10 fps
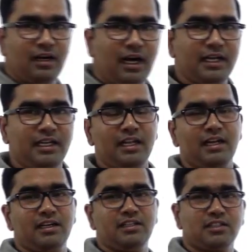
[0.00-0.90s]
हानि की
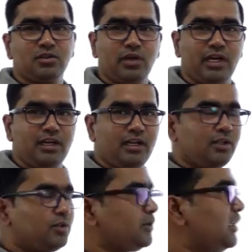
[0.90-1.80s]
कंडीशन तो है ही नहीं
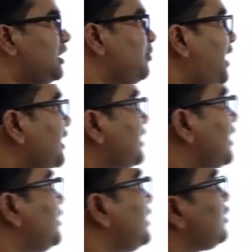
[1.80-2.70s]
तो देखिए बात क्या
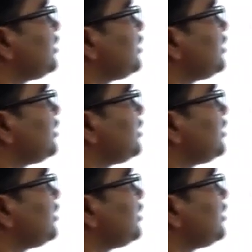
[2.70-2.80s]
होती है तो